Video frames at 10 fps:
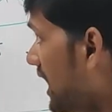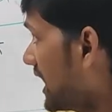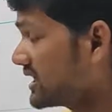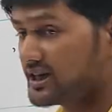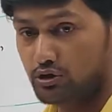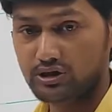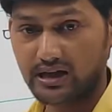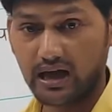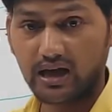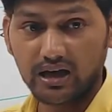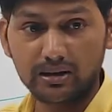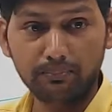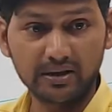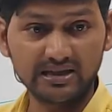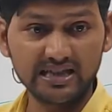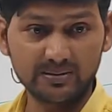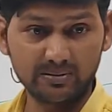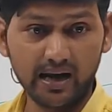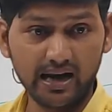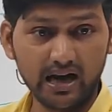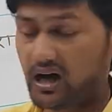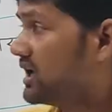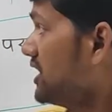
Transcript: हर्टज हो जाएगा ये बतिया समझ मारा ना